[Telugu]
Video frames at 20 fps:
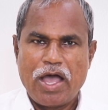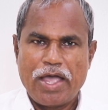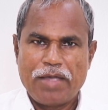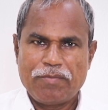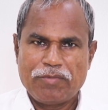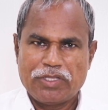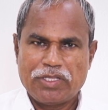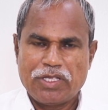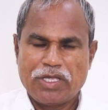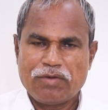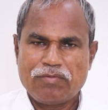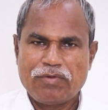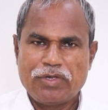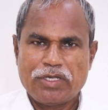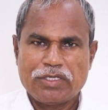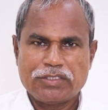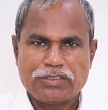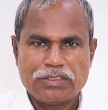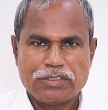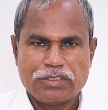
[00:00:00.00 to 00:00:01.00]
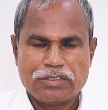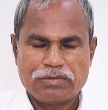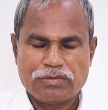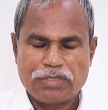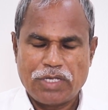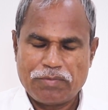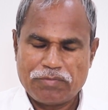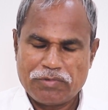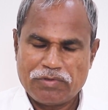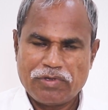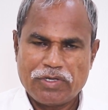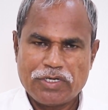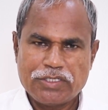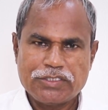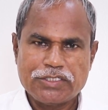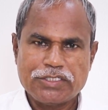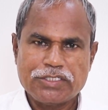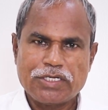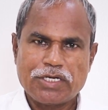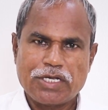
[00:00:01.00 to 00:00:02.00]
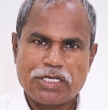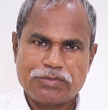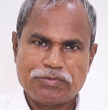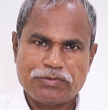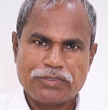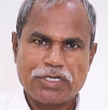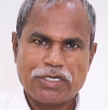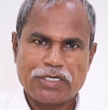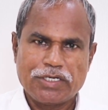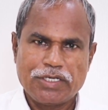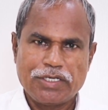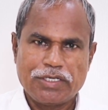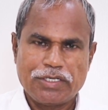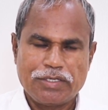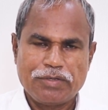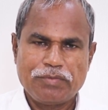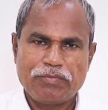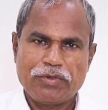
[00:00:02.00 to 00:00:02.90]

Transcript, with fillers: ఆమె ద్వారా ఆమె ద్వారా సిటిజన్ హాస్పిటల్కి